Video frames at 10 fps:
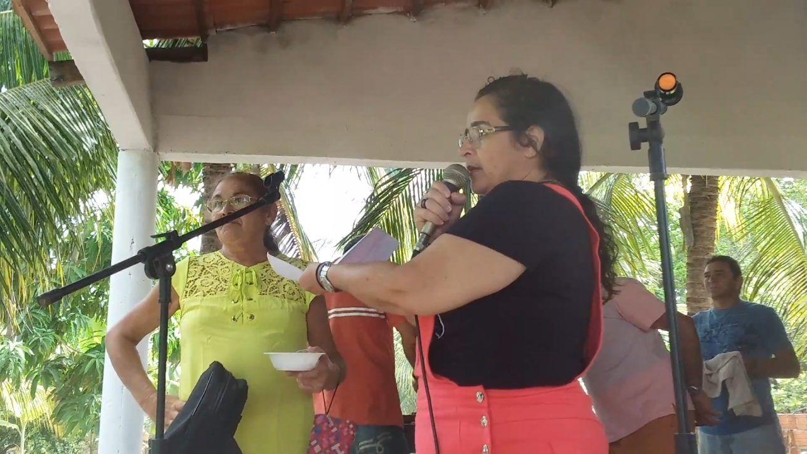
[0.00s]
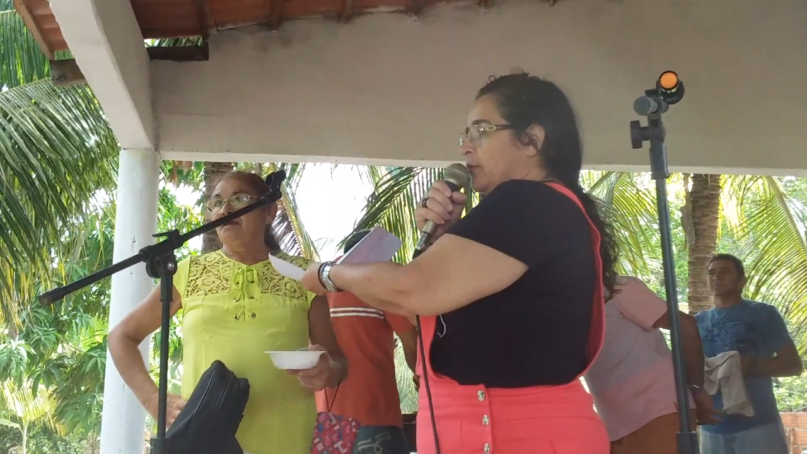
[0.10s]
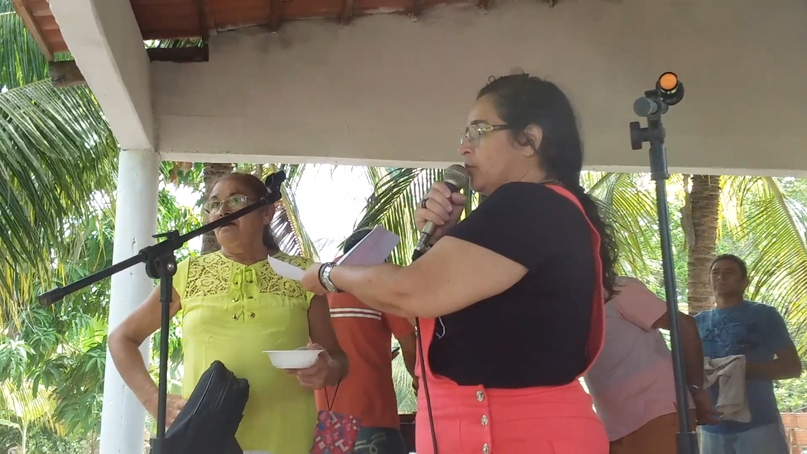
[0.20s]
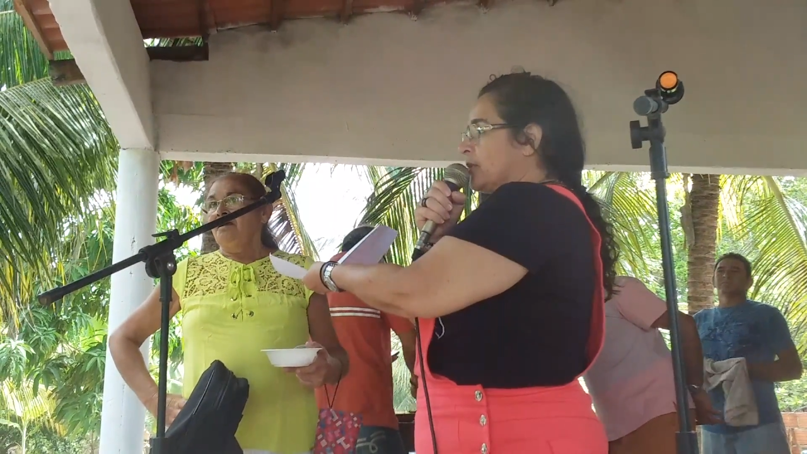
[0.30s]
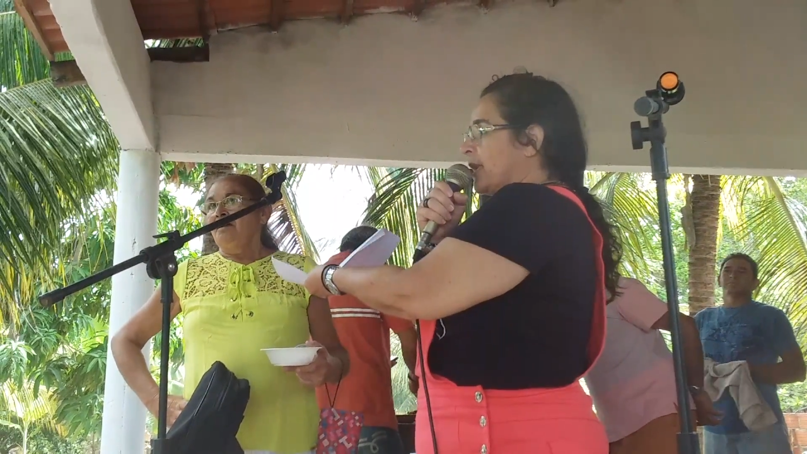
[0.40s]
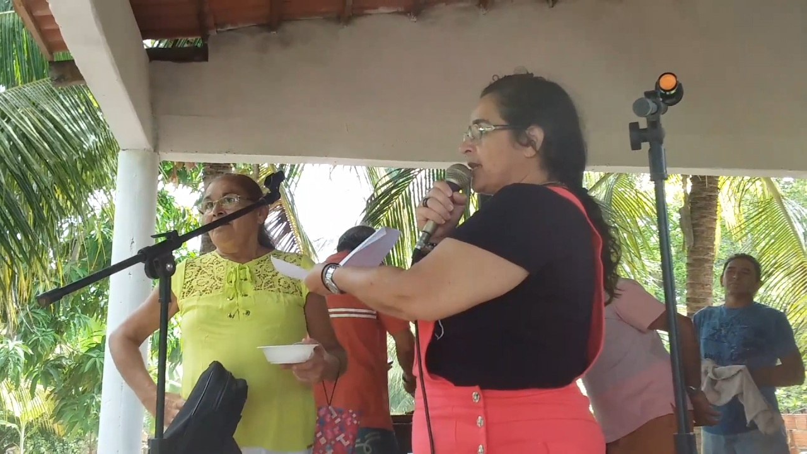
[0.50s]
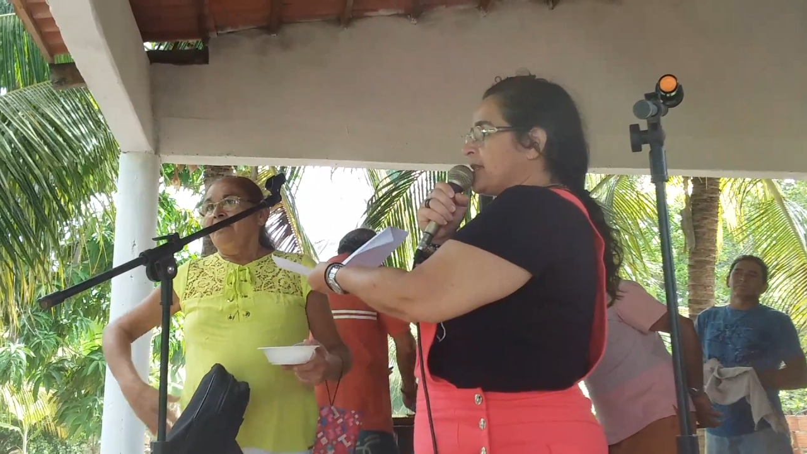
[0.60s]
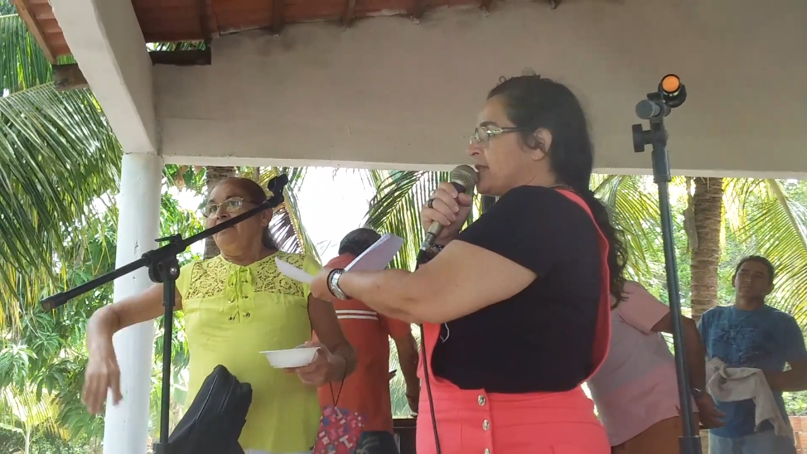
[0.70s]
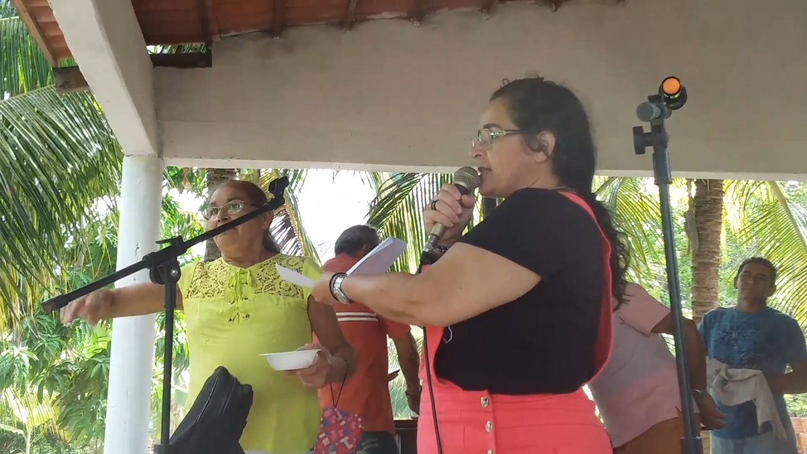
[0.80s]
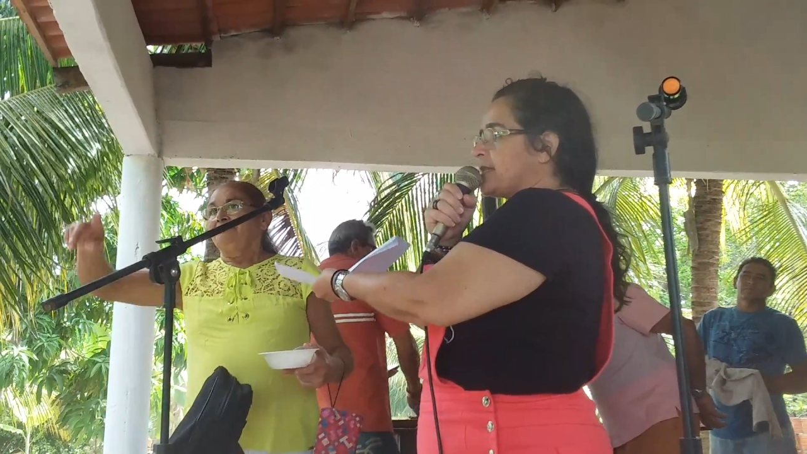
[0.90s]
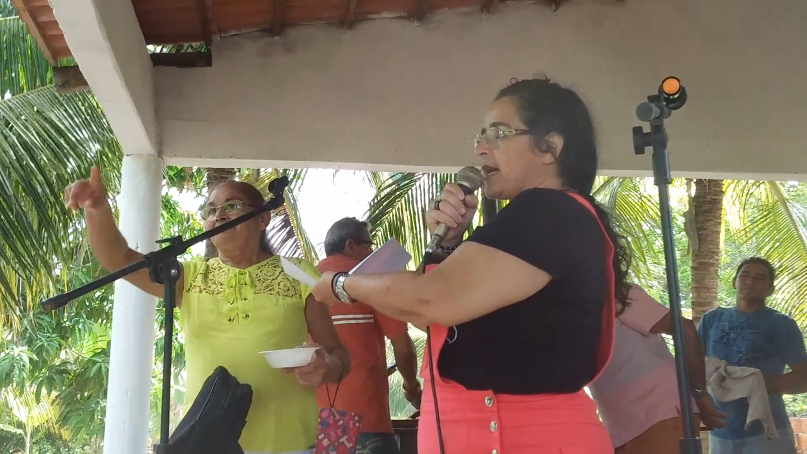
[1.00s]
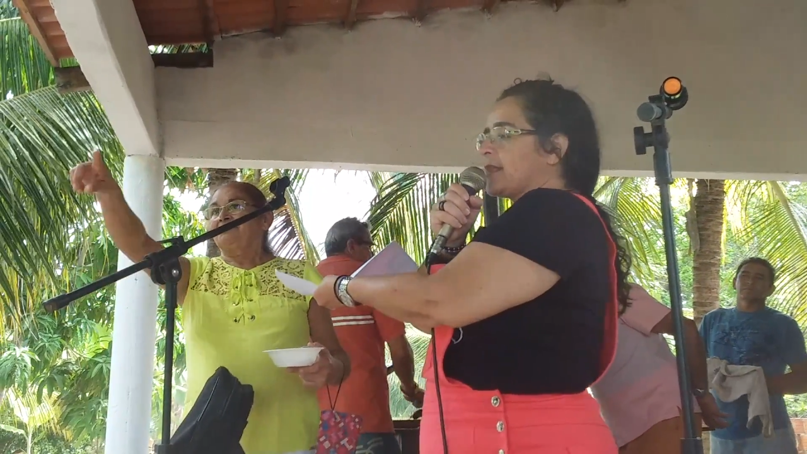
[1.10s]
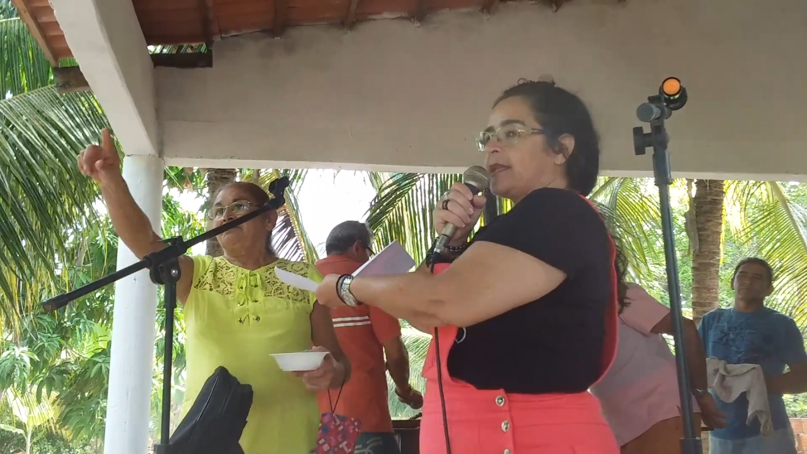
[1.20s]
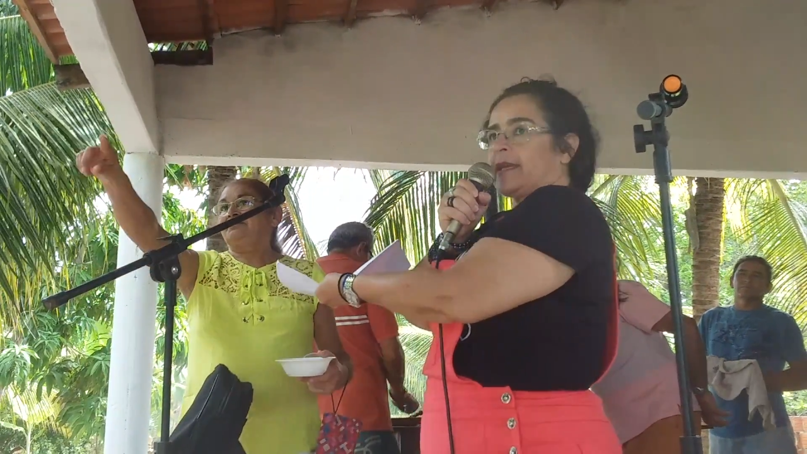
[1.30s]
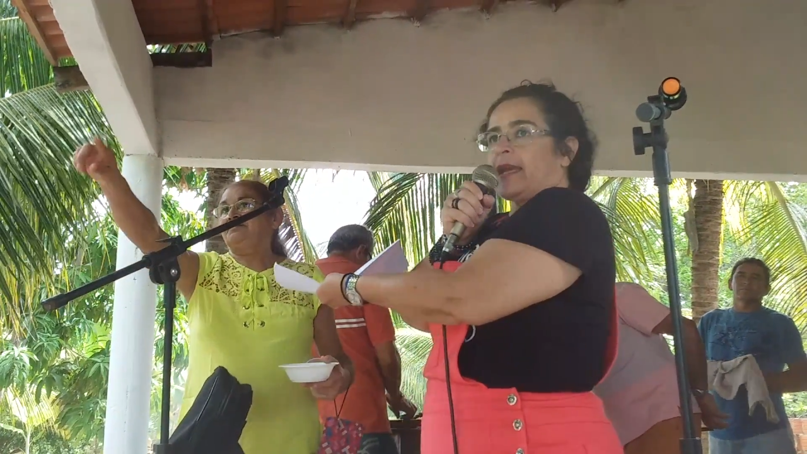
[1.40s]
Não tem
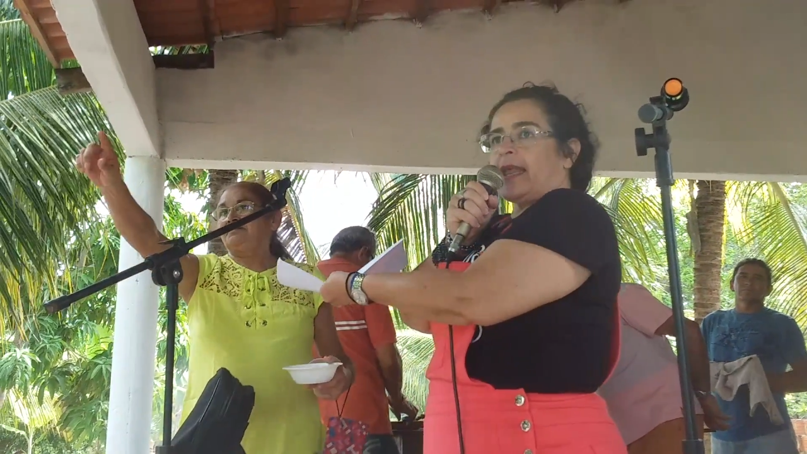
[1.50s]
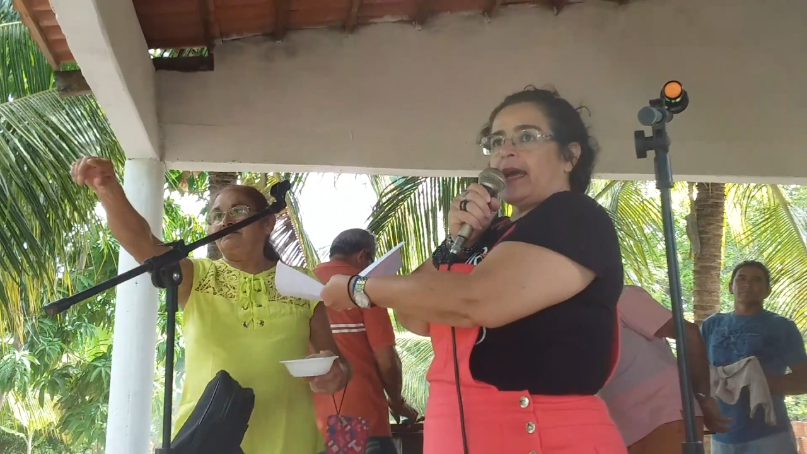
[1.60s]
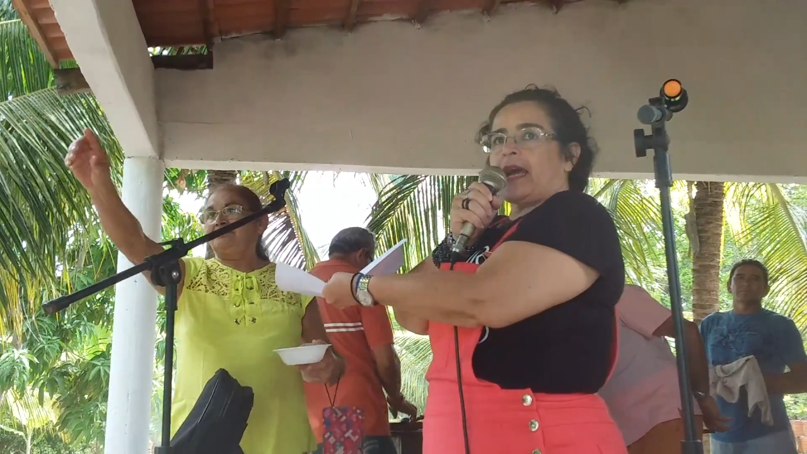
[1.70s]
necessidade de ninguém levar